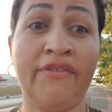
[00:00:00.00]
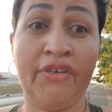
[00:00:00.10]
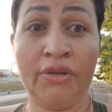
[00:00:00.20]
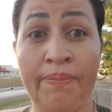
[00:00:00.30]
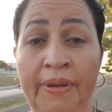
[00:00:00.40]

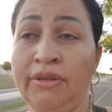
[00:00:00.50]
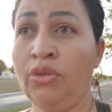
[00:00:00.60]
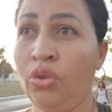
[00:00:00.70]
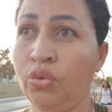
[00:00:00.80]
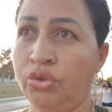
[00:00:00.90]
foi no
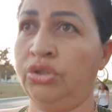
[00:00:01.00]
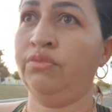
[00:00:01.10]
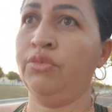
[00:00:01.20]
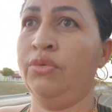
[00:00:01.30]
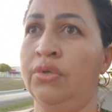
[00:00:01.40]

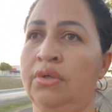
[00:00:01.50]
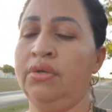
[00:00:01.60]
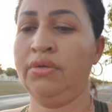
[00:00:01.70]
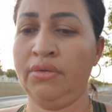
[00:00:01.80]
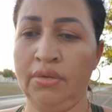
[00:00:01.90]
penúltimo.
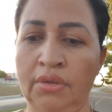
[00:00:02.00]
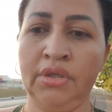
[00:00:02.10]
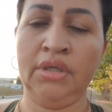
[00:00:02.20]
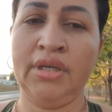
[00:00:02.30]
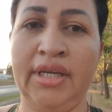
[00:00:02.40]

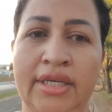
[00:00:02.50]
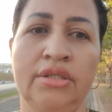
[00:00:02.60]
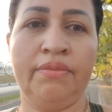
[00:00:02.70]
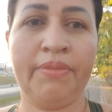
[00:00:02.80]
Isso,